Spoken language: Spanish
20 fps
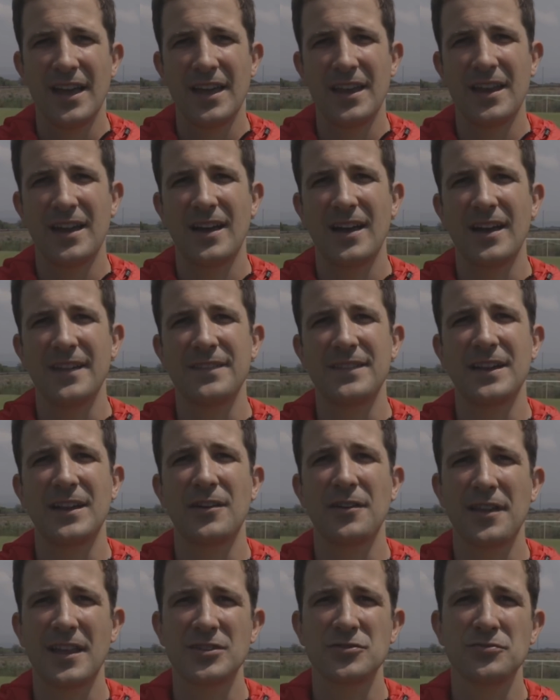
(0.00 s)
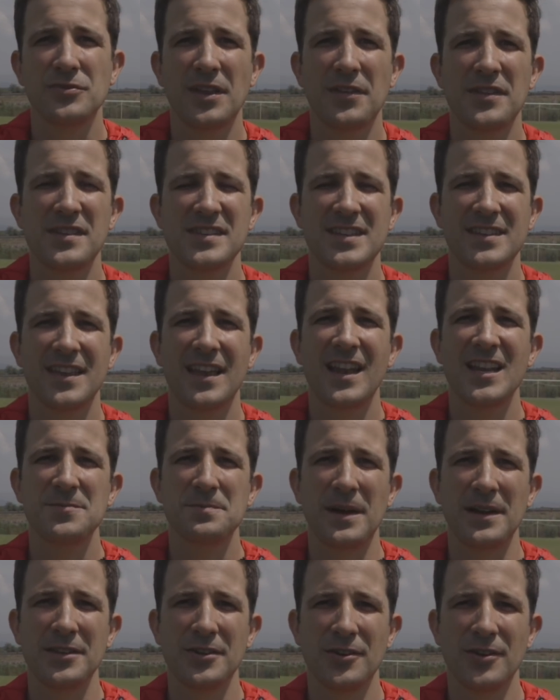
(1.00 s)
era entrenador de la sub-17 del
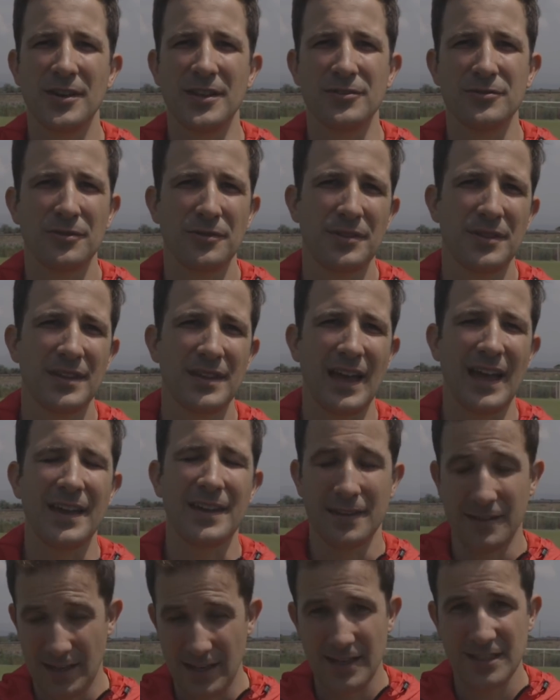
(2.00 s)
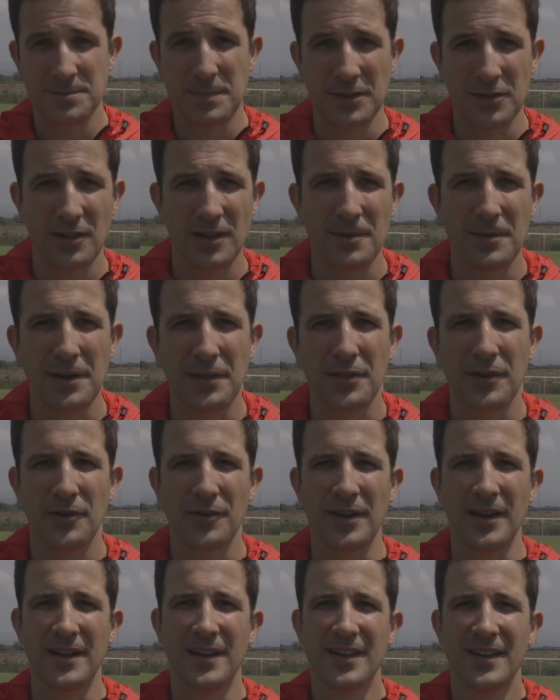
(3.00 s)
español, entonces, del español de
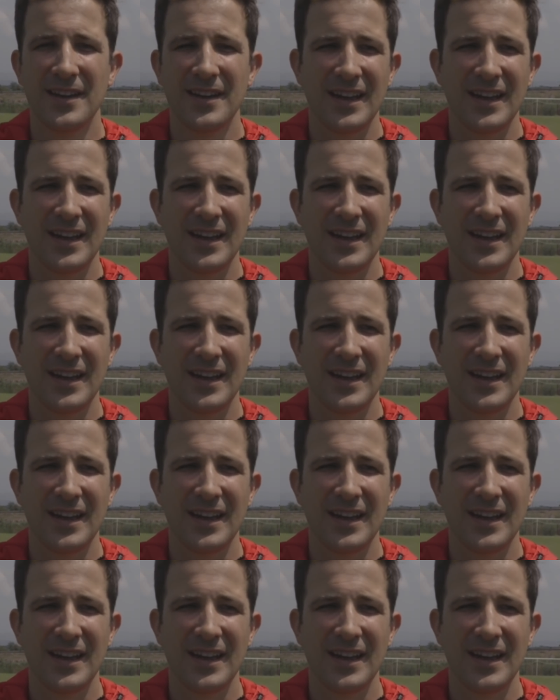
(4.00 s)
Barcelona.